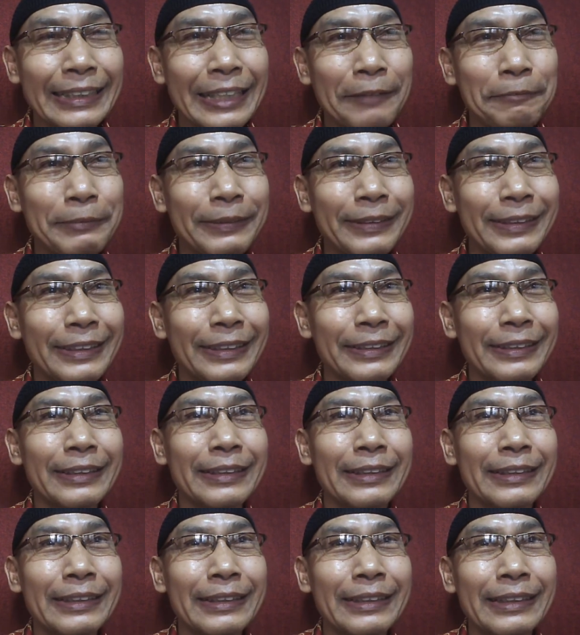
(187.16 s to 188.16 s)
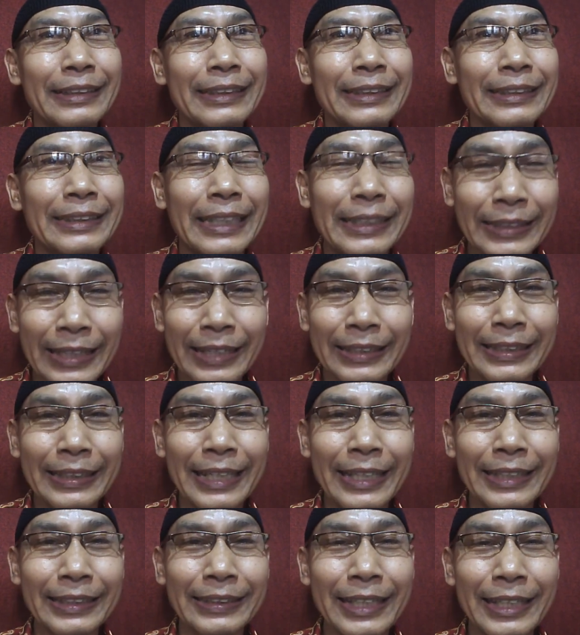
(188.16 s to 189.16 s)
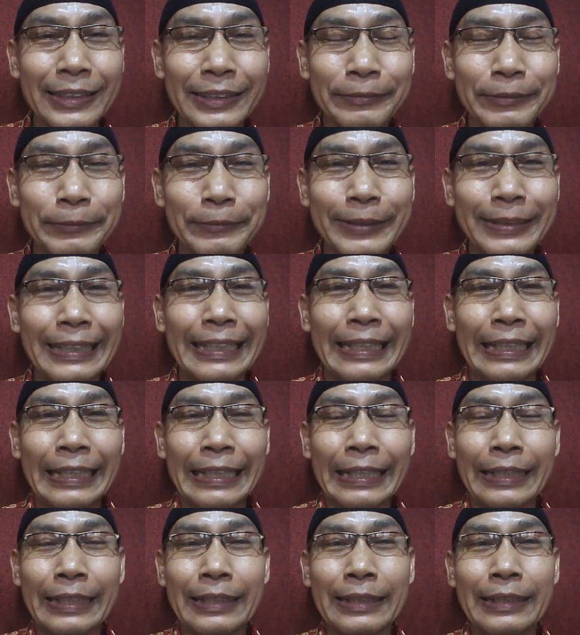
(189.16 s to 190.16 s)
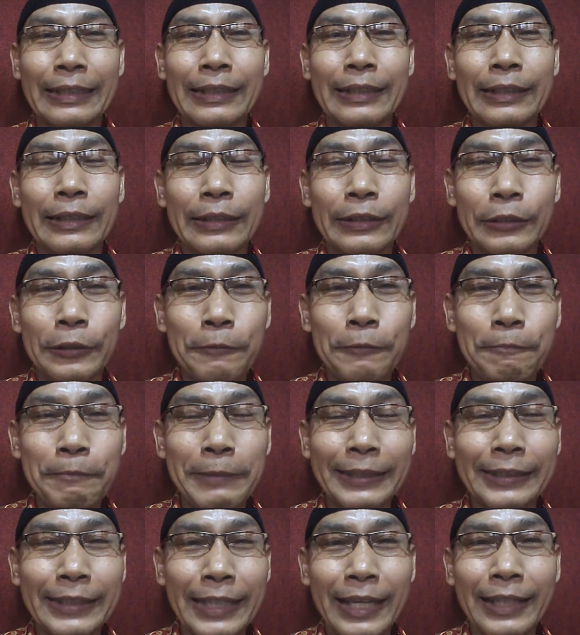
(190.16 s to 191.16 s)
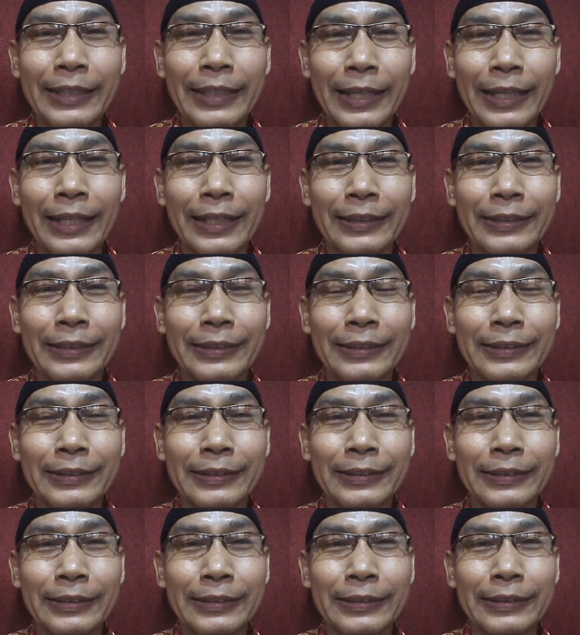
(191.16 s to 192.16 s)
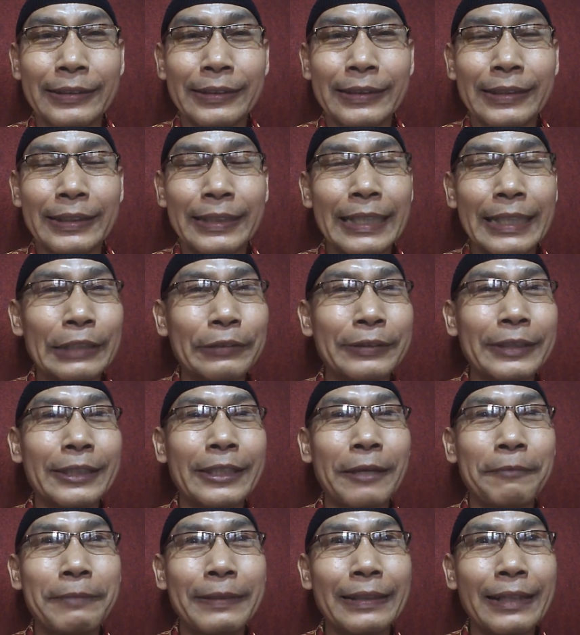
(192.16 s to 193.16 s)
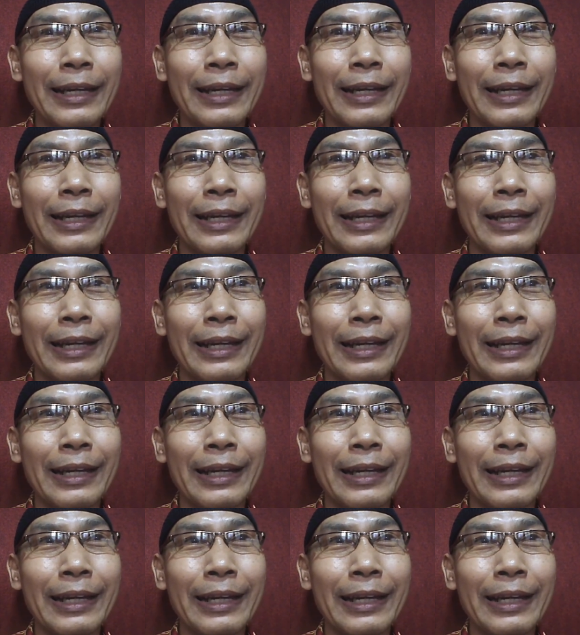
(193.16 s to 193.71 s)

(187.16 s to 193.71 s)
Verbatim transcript: tetapi saya sangat kurang sekali teman dompet saya itu tidak pernah